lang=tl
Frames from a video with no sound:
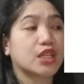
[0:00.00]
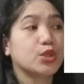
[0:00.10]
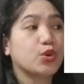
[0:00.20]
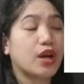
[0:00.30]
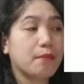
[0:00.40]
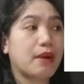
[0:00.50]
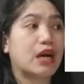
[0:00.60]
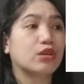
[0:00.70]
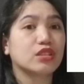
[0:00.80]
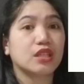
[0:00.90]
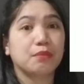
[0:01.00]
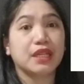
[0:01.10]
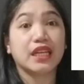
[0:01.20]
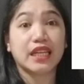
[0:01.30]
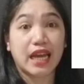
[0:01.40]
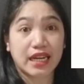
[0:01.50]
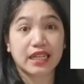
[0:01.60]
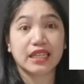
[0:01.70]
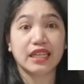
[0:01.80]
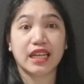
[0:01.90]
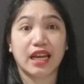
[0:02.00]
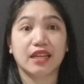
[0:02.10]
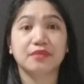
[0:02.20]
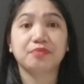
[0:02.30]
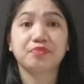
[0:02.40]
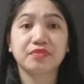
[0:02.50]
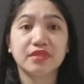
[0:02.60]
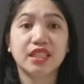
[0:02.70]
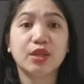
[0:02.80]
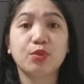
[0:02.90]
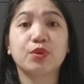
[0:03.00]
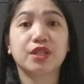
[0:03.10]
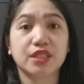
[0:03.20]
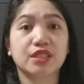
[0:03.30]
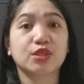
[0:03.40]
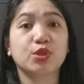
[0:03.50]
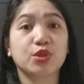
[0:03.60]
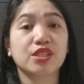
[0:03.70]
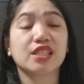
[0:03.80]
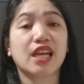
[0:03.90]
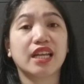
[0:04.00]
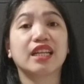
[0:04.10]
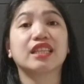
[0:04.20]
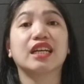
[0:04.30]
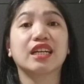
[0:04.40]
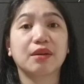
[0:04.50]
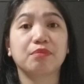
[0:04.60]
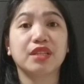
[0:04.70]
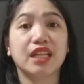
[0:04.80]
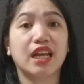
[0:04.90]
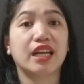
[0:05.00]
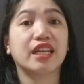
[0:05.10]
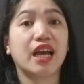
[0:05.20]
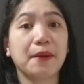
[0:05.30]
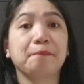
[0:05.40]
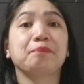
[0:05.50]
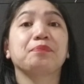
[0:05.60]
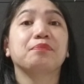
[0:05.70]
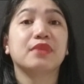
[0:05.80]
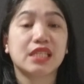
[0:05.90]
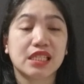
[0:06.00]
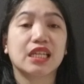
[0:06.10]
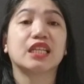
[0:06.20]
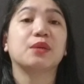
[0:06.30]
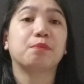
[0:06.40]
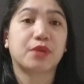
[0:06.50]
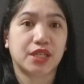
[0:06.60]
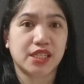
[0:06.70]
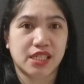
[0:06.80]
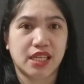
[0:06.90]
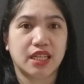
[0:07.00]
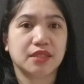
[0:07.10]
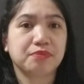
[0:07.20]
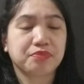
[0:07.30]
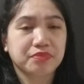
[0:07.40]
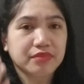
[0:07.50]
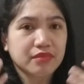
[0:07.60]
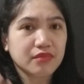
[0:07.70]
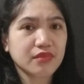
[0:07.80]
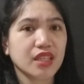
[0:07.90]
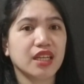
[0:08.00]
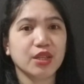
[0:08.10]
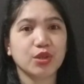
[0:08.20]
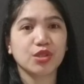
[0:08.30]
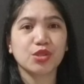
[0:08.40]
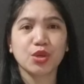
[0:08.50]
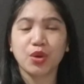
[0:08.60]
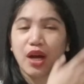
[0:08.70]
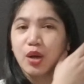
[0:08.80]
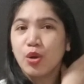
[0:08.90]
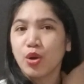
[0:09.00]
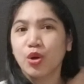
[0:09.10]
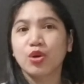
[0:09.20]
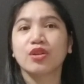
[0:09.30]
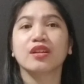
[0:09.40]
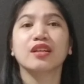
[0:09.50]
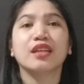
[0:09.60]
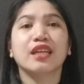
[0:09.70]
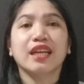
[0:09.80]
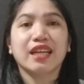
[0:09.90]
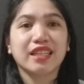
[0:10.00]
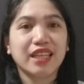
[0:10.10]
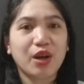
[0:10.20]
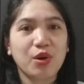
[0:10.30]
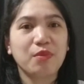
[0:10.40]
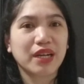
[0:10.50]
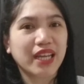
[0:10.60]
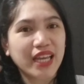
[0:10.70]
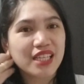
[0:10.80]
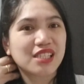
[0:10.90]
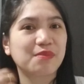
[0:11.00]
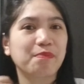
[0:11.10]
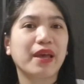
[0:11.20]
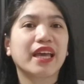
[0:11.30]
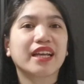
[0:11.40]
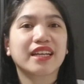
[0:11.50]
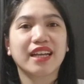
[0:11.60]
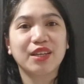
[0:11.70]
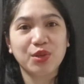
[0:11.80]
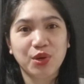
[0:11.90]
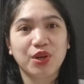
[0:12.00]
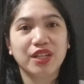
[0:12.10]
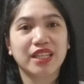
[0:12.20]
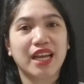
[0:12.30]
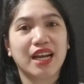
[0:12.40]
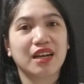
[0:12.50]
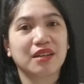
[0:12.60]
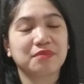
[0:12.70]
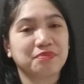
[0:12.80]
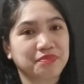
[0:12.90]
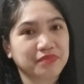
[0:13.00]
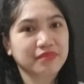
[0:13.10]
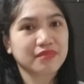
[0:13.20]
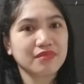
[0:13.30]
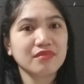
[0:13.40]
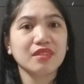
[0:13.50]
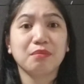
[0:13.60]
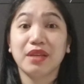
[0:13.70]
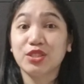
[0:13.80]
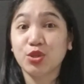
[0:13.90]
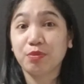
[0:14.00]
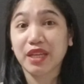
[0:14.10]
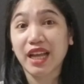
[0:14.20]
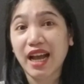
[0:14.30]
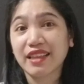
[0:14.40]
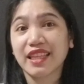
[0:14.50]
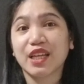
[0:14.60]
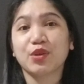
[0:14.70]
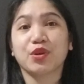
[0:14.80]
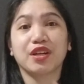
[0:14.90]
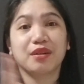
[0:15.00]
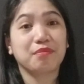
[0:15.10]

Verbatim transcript: yung amount na binayaran nila, hindi worth dun sa natanggap nila na mystery parcel. Ayun. So, ako, hindi ako mag-expect ngayon ng medyo bigatin or